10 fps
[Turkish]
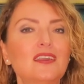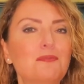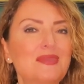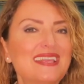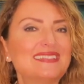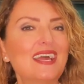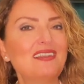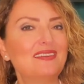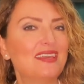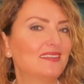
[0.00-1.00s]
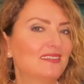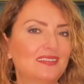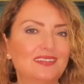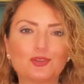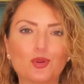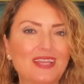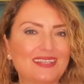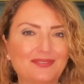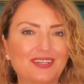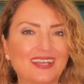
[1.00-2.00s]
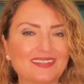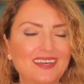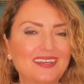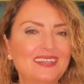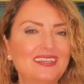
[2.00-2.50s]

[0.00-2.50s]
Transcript: bireysel ve e, kolektif alanda